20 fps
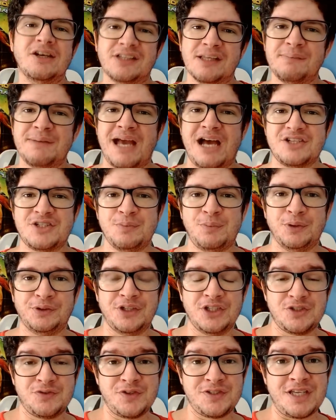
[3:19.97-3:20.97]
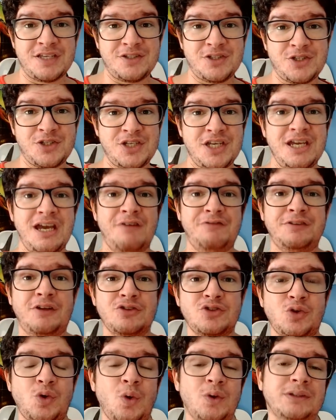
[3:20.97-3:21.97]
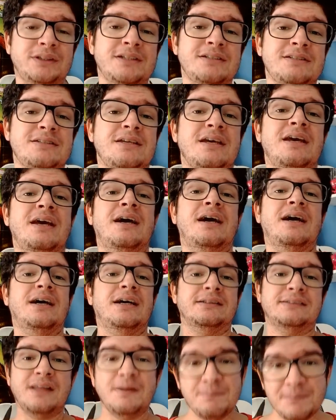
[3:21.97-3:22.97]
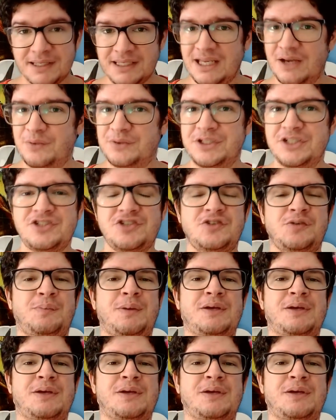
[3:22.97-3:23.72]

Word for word: Eu também acho importante você assistir, afinal de contas, uh, também é origem de